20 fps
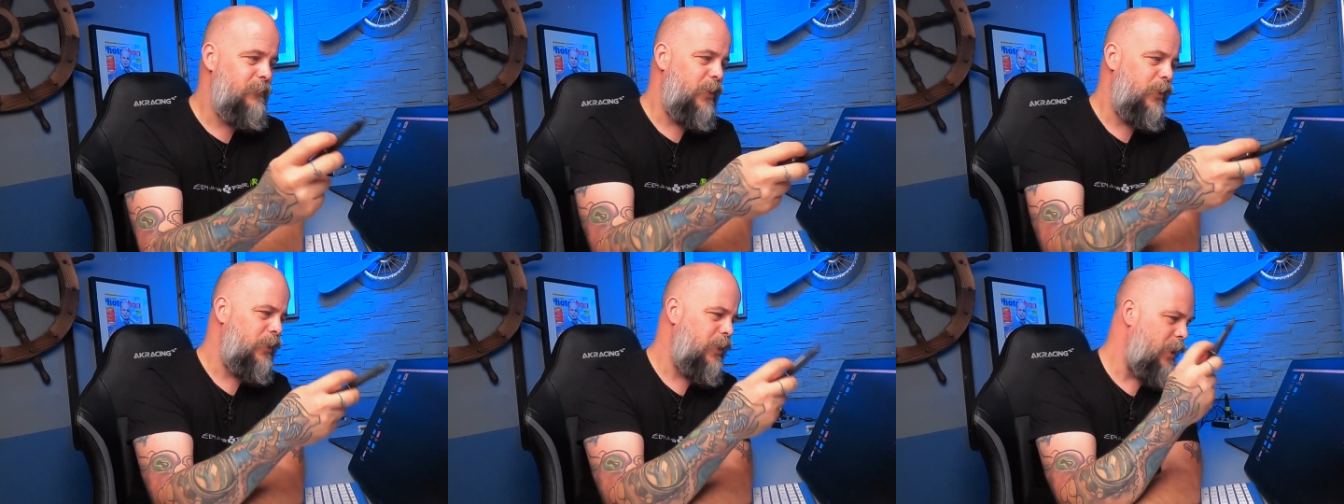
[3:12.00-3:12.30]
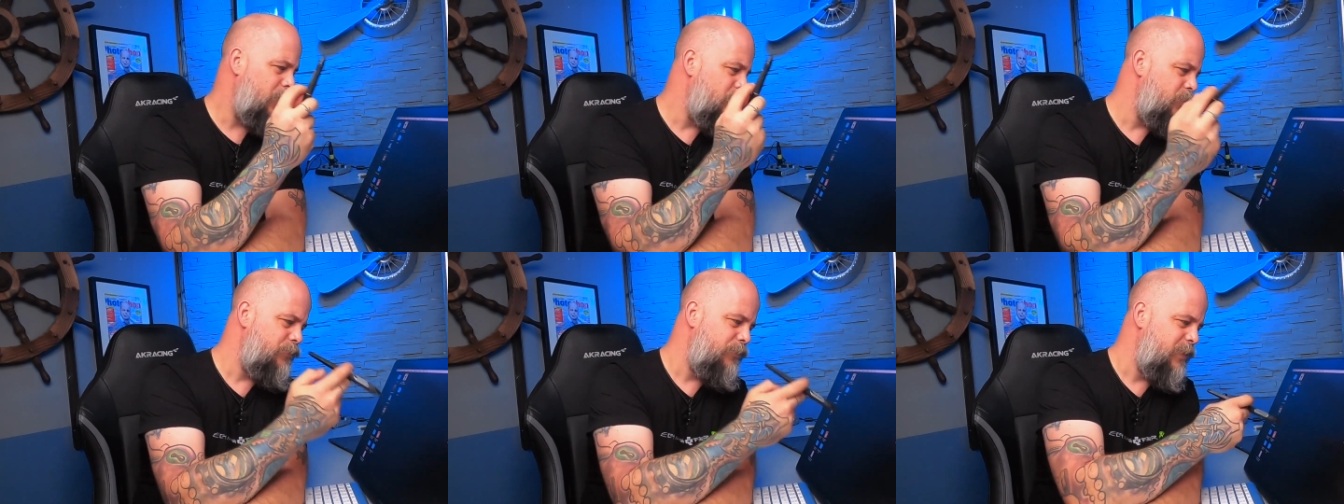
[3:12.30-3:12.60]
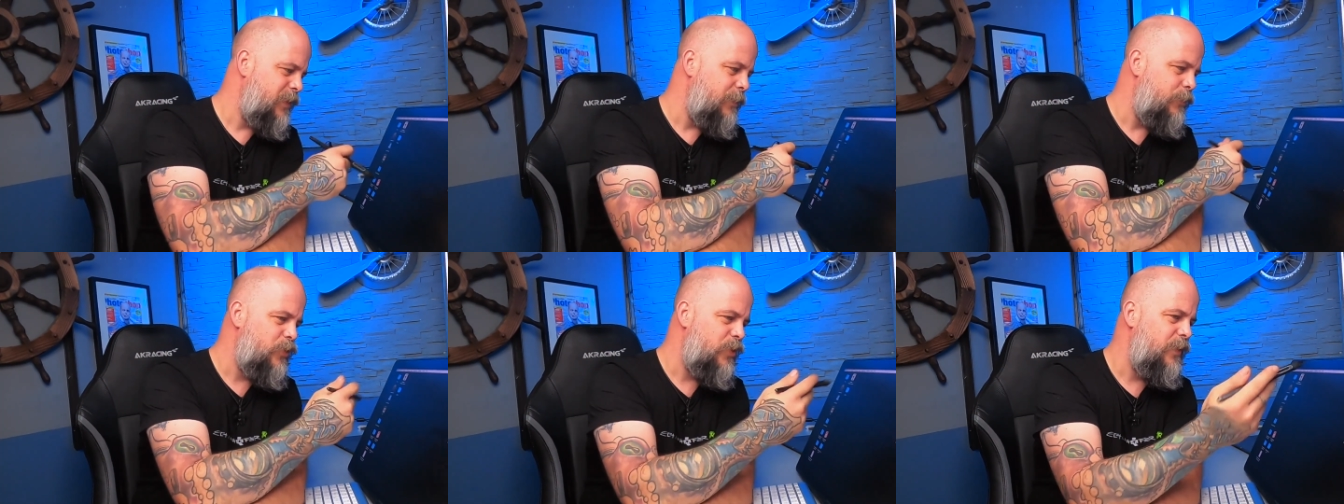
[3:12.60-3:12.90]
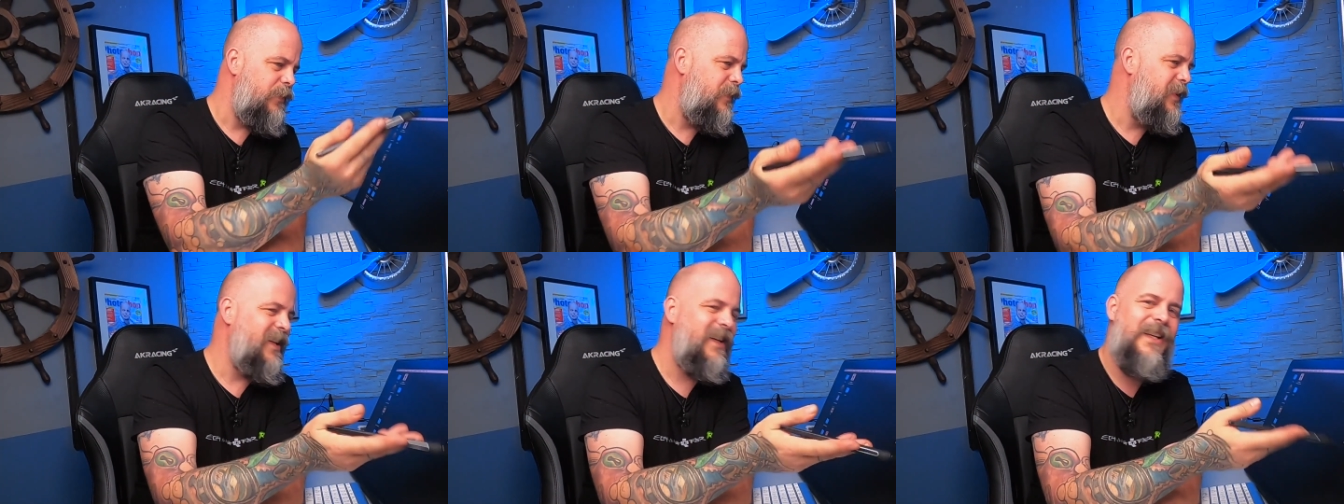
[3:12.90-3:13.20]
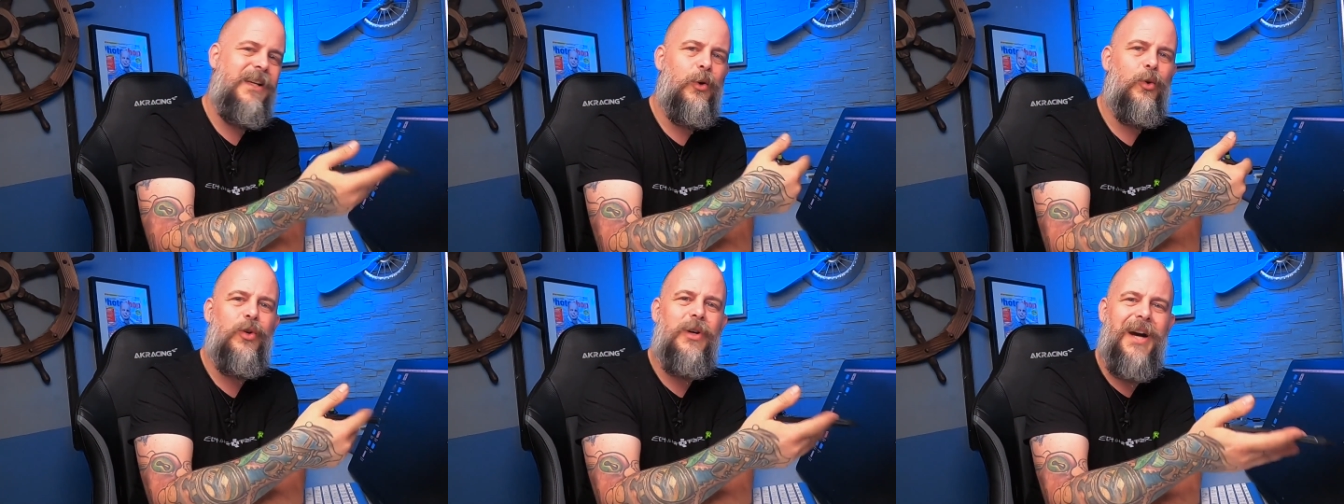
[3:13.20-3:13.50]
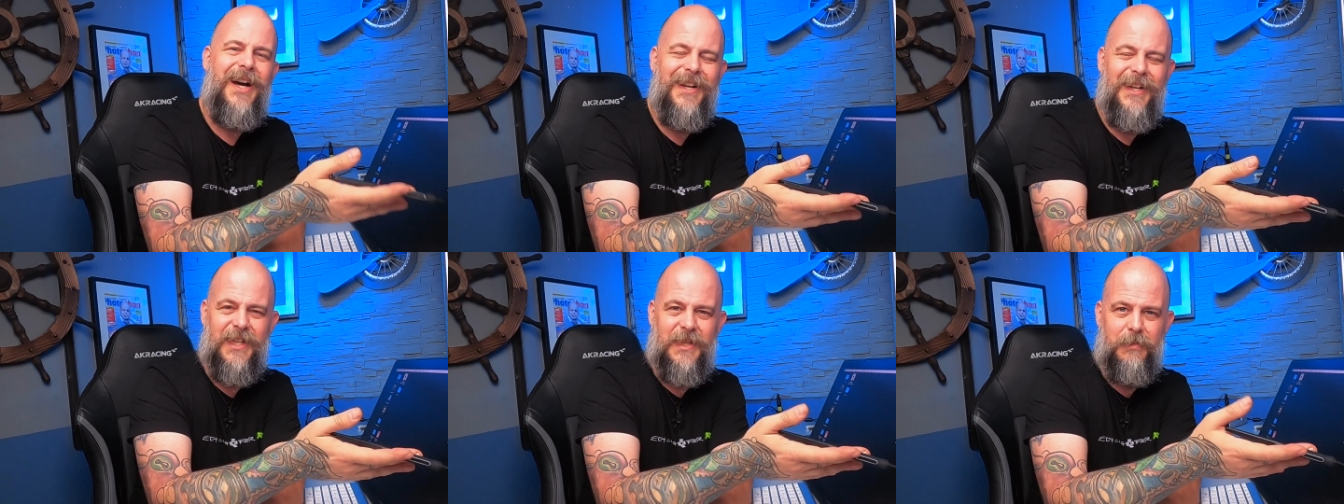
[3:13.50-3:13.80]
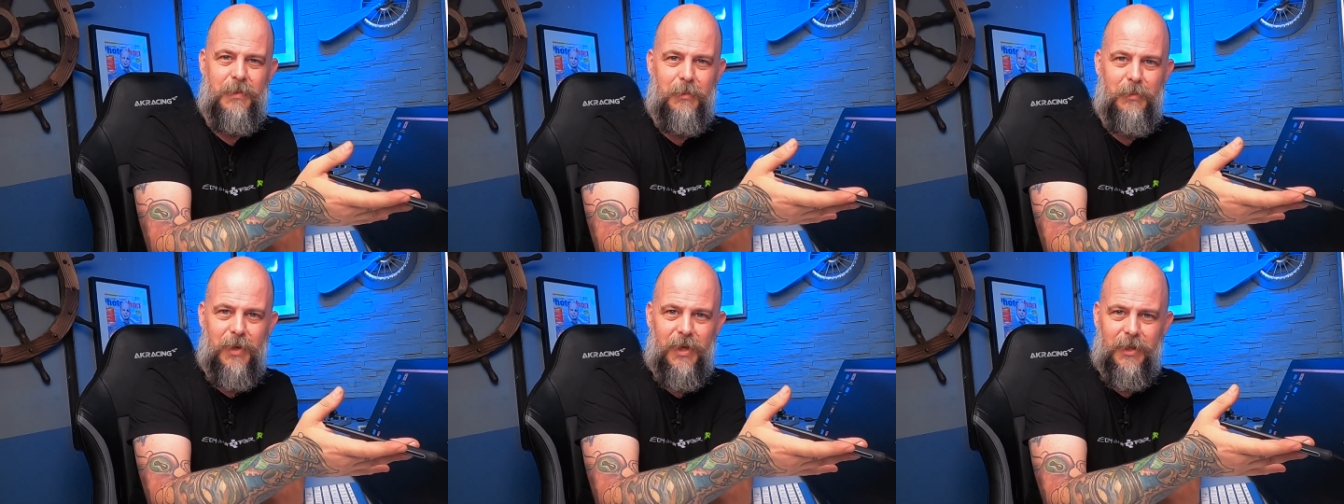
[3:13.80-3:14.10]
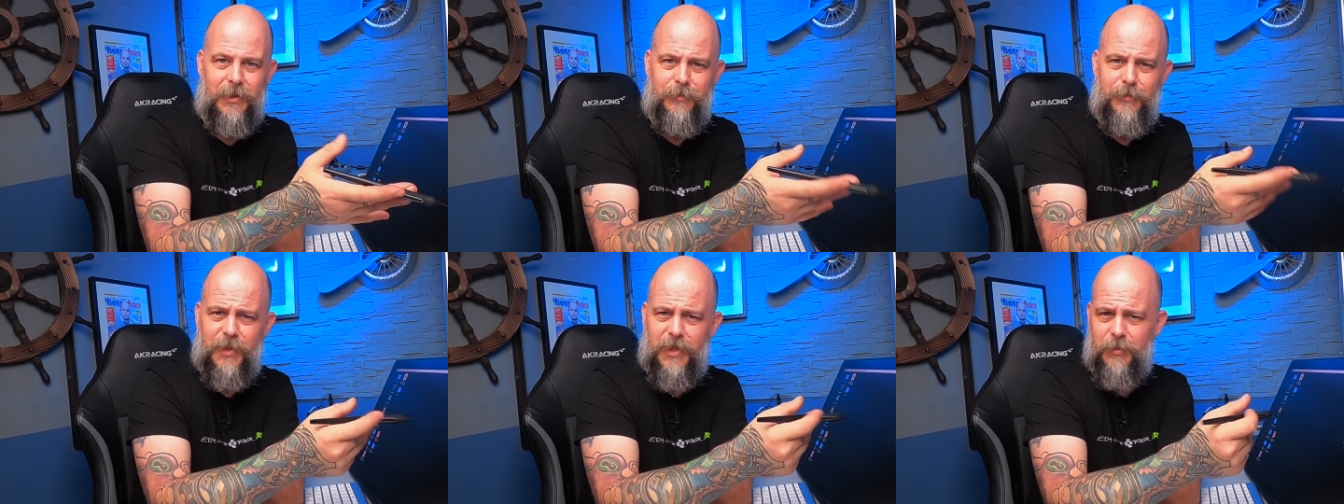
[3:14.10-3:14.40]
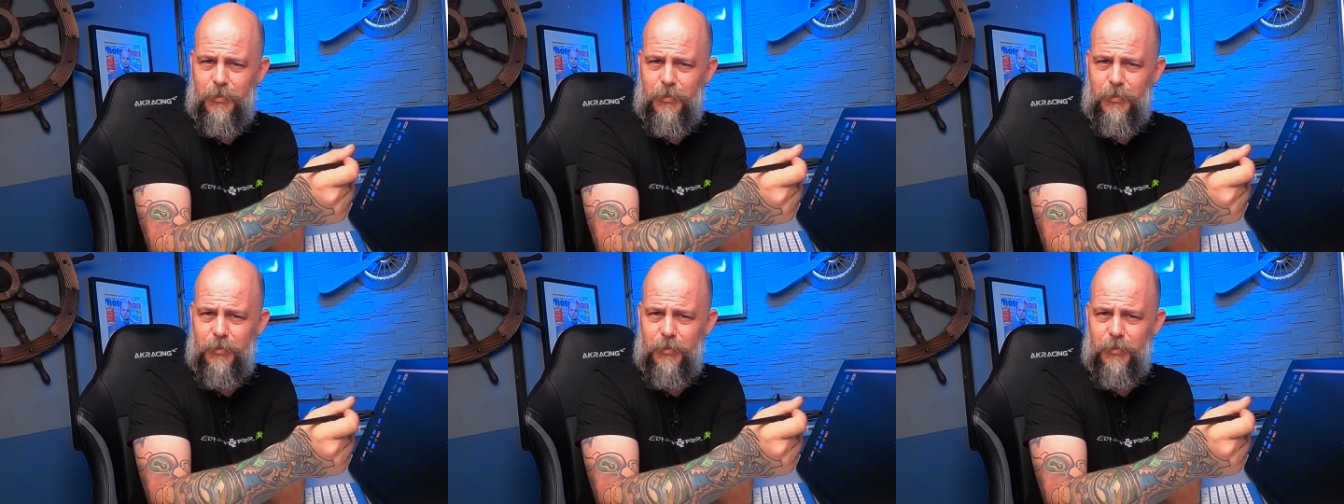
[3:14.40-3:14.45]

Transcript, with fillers: Dann kann ich mit dem Stift hier genau gar nichts mehr machen.